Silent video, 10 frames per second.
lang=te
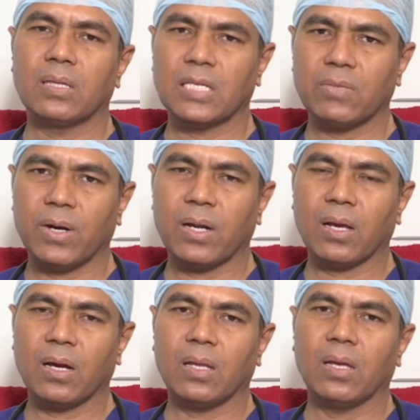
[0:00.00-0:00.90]
తీసివేయడం
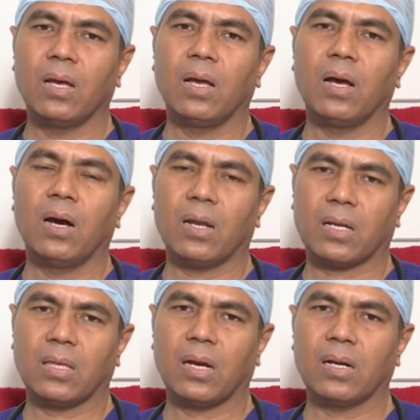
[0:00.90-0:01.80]
కానీ ఆ
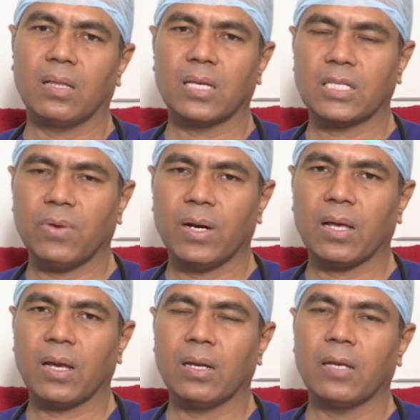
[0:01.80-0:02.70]
రక్తగడ్డను
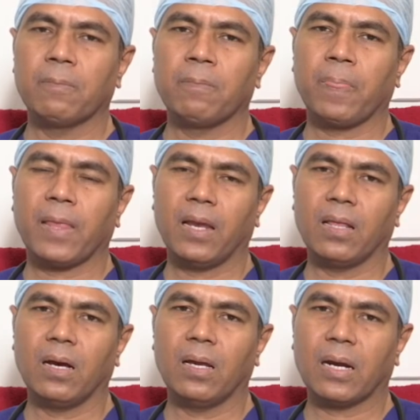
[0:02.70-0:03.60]
తీసివేయడం కానీ
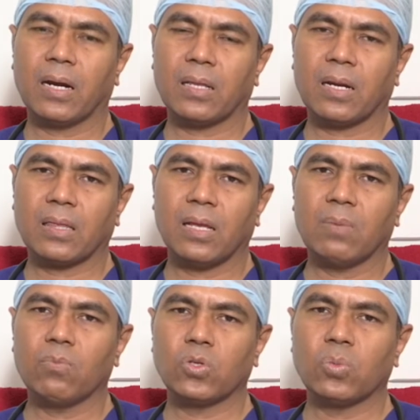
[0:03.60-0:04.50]
లేదా ఎక్కడైతే
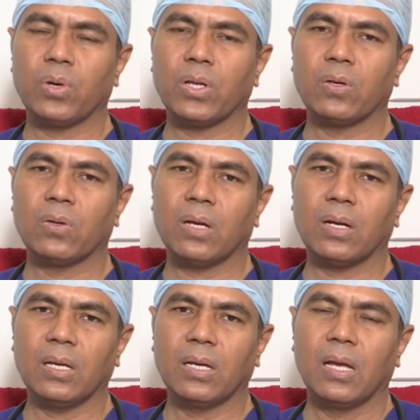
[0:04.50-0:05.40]
రక్తంలో మూసుకుపోయిందో దాన్ని